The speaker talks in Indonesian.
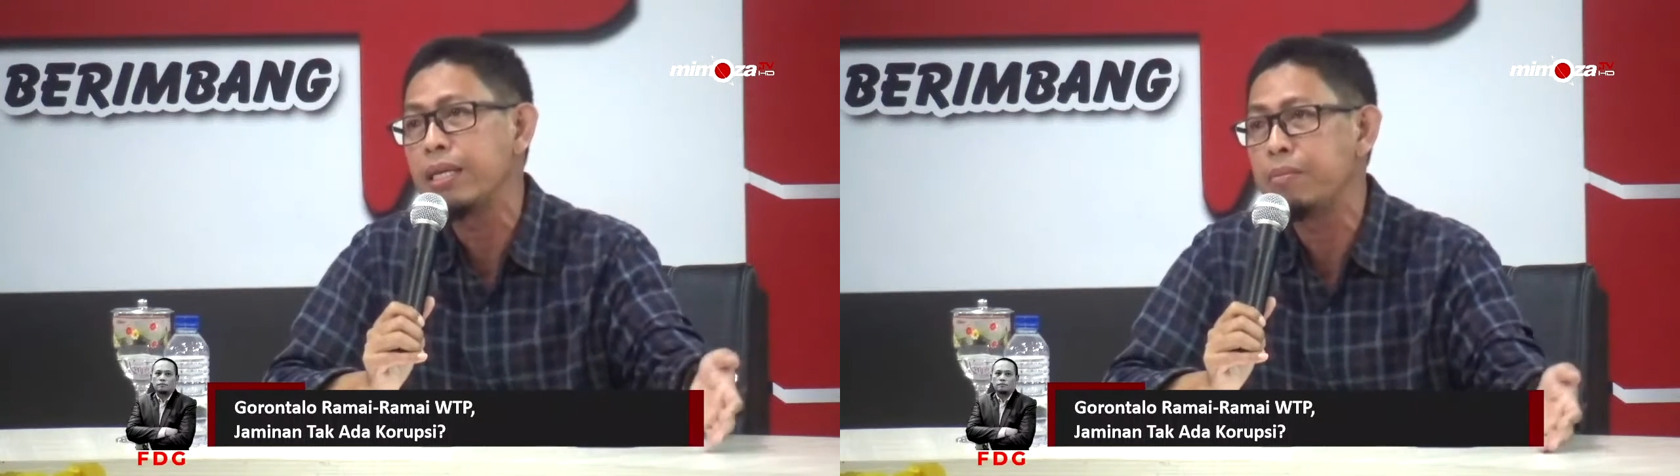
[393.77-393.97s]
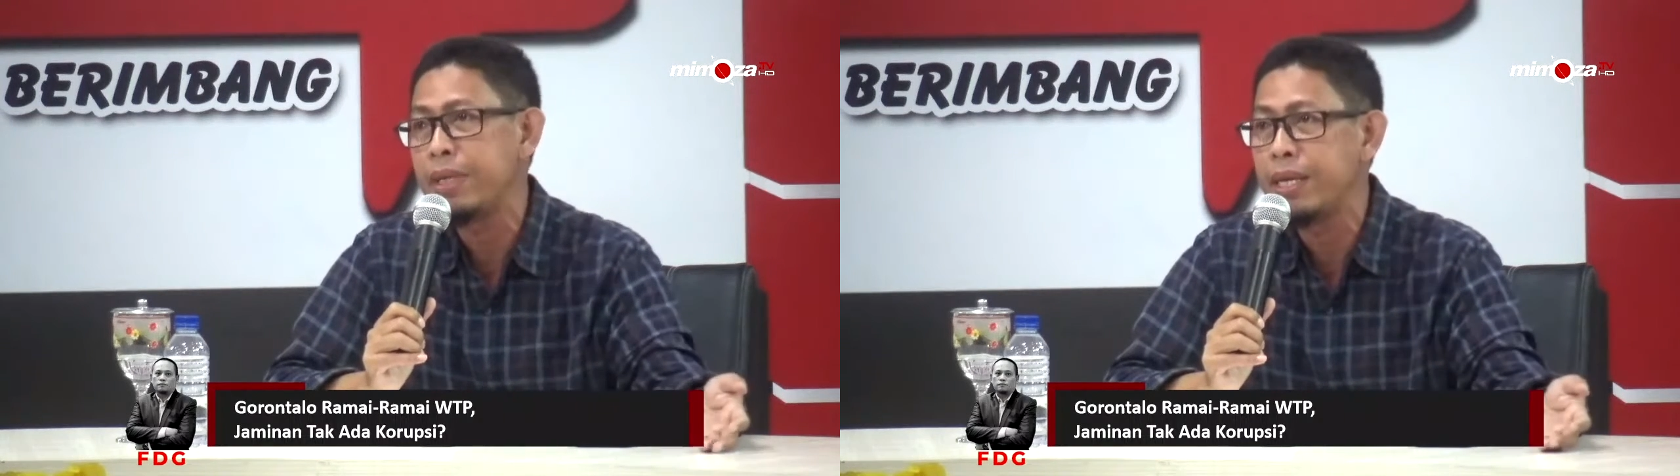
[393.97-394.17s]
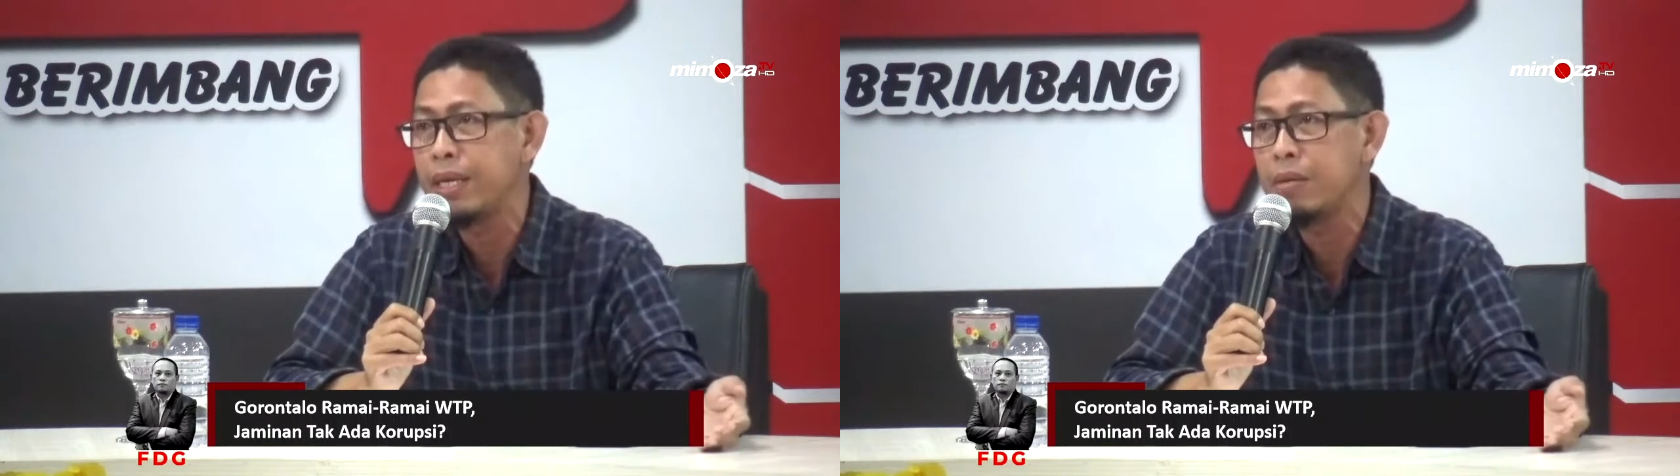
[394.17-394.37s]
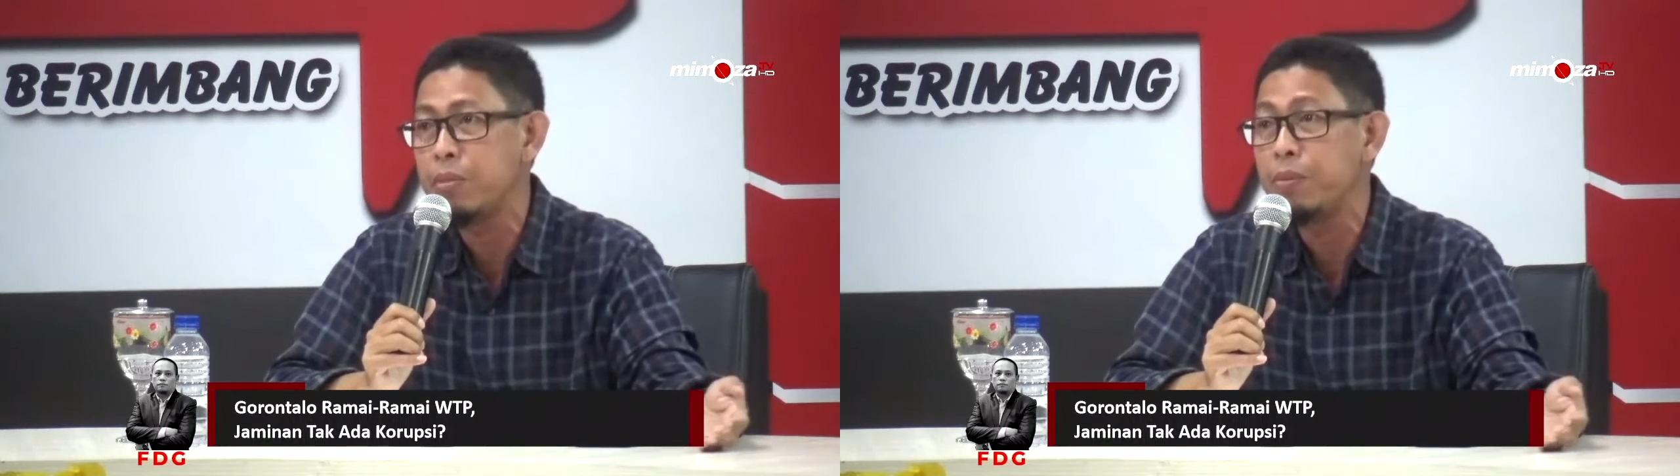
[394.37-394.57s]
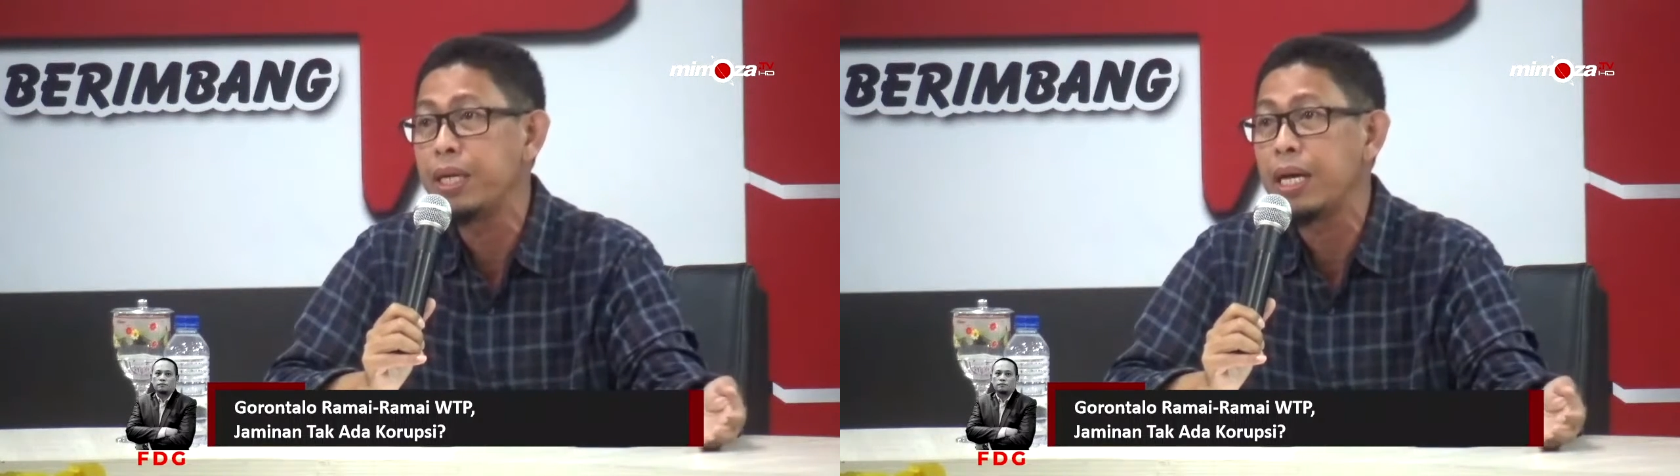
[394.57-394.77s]
kepada
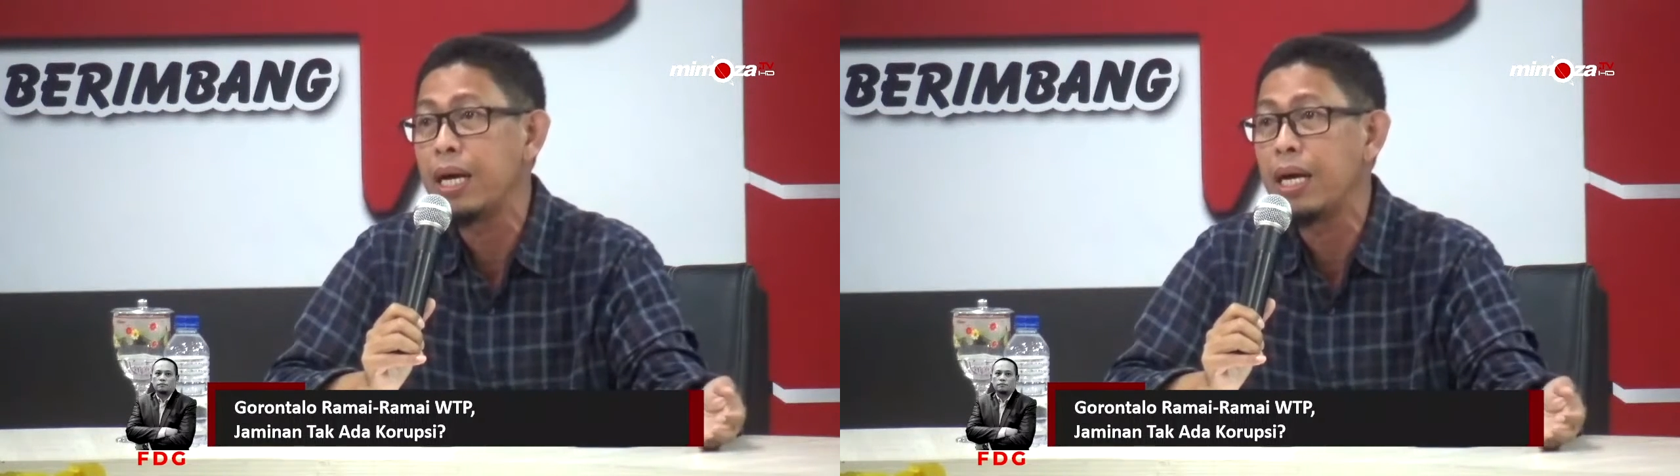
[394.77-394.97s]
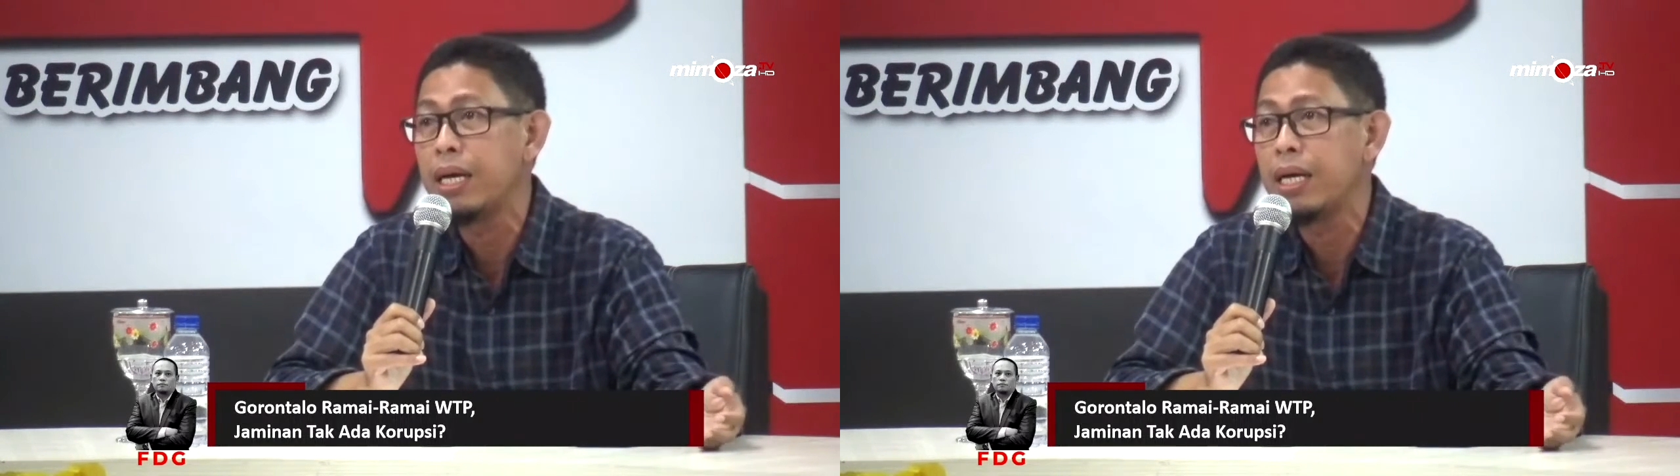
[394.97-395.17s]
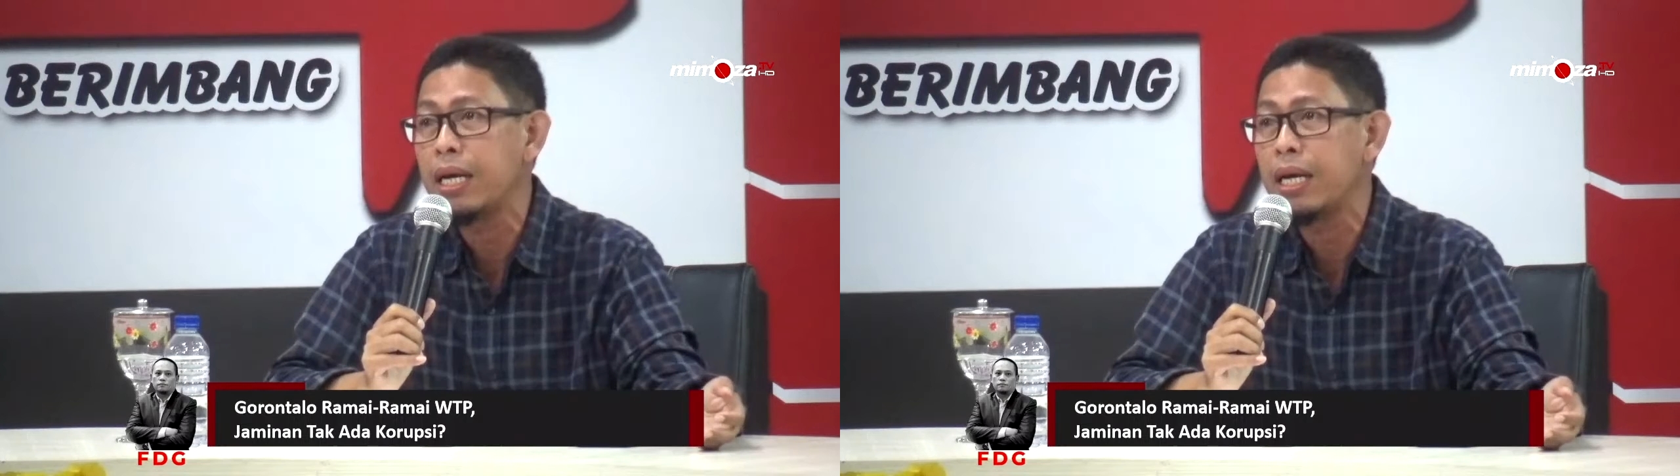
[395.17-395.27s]
BPK.